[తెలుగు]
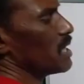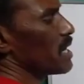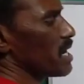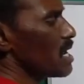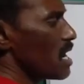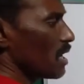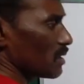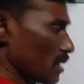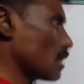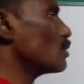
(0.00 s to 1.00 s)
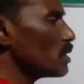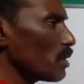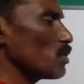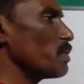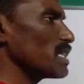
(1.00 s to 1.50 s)
అంటే తనతో
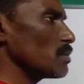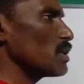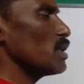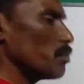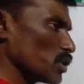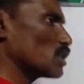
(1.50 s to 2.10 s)
ఎవరు బంధంలోనే